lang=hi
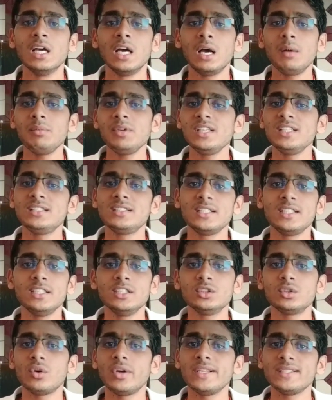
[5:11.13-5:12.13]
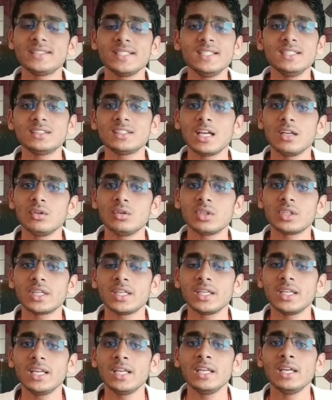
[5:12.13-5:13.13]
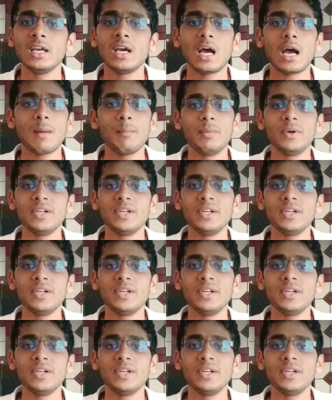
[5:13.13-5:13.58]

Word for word: हम इस सीरीज को ऐसे ही चालू रखेंगे आप